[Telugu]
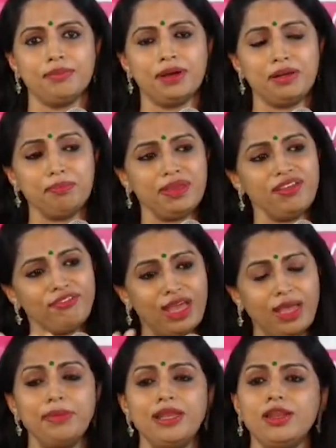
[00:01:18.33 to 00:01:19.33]
బట్ మీ
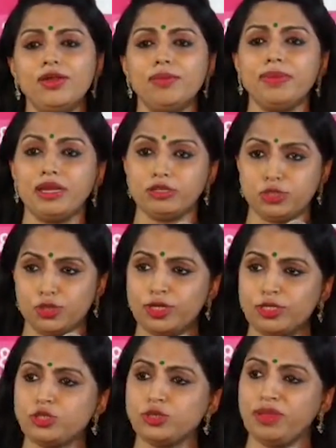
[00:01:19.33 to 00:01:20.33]
ఫ్యామిలీలో మీరు
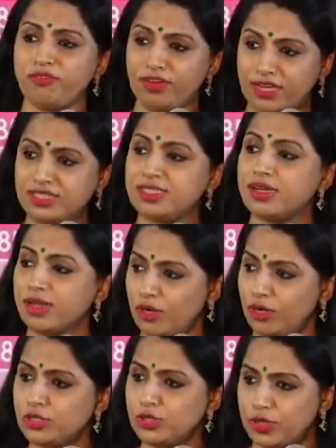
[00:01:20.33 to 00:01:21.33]
చూడొచ్చు మీ ఫ్రెండ్
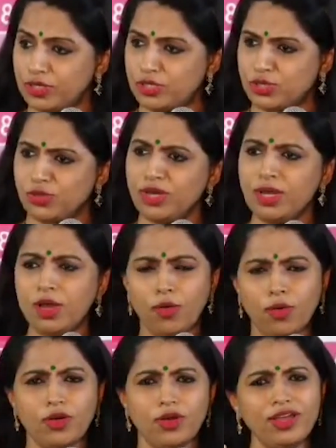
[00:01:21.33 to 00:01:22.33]
సర్కిల్లో చూడొచ్చు
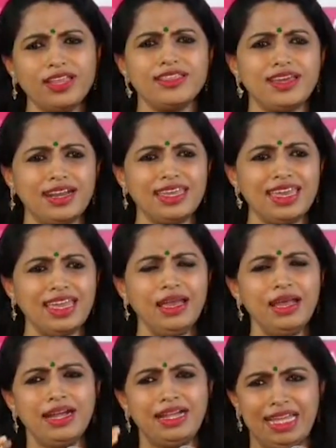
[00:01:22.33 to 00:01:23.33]
ఒకరో ఇద్దరికి
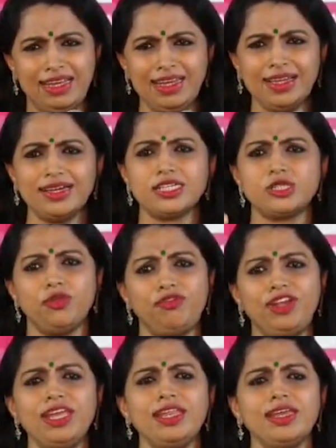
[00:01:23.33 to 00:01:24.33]
టెన్ ఇయర్స్
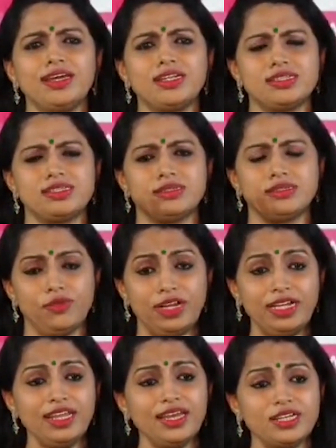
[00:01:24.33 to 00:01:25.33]
ఫిఫ్టీన్ ఇయర్స్
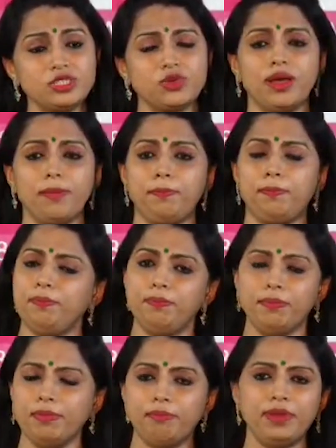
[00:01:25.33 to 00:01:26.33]
ట్వంటీ ఇయర్స్ కూడా
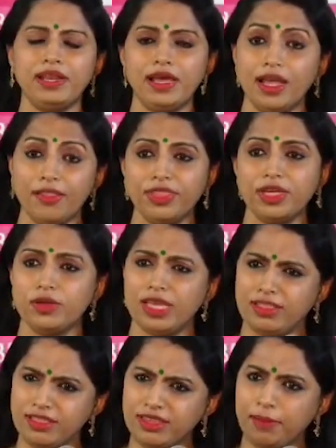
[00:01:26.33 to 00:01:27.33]
పిల్లలు అందరూ
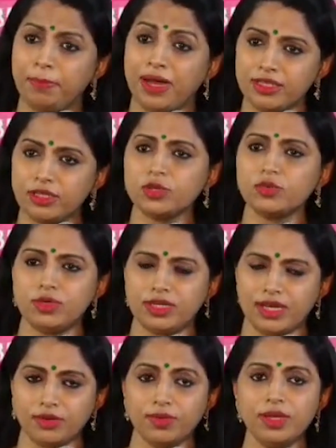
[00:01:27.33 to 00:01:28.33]
ఎంత బాధతో
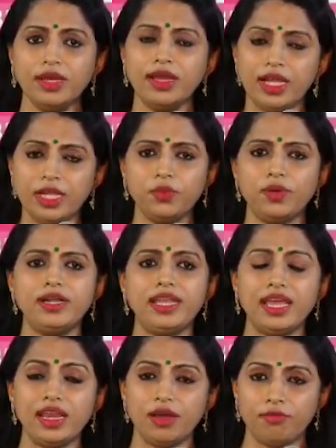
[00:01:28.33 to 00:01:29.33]
ఉంటారు
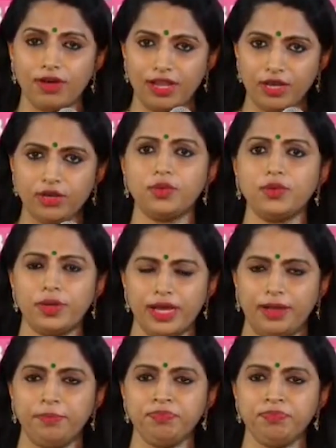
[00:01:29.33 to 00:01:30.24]
ఇటువంటి నా వాళ్ళకు కూడా